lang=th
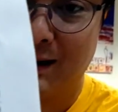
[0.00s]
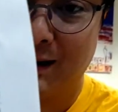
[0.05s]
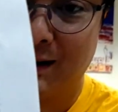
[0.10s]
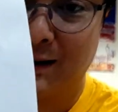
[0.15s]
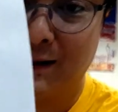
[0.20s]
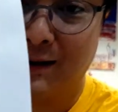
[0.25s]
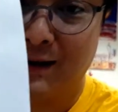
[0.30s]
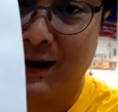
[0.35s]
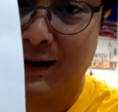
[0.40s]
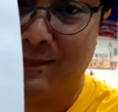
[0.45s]
นะ
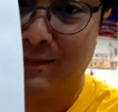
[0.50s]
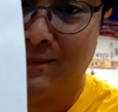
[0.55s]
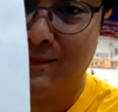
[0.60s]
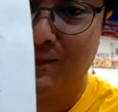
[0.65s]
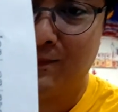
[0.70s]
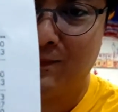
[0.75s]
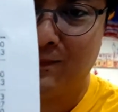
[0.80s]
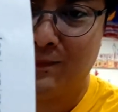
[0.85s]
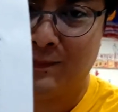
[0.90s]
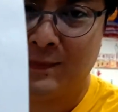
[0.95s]
ครับ
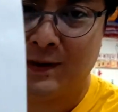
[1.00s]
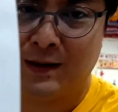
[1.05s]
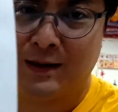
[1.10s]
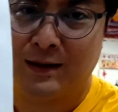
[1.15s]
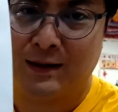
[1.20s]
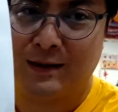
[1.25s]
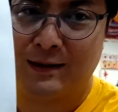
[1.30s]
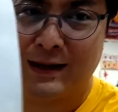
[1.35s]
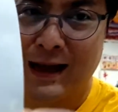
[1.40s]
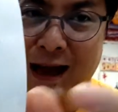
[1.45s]

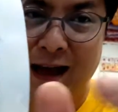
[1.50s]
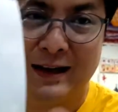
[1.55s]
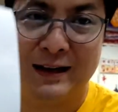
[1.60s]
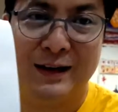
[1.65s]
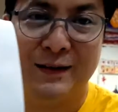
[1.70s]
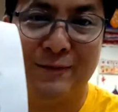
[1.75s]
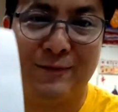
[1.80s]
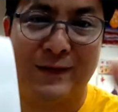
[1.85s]
อย่าลืม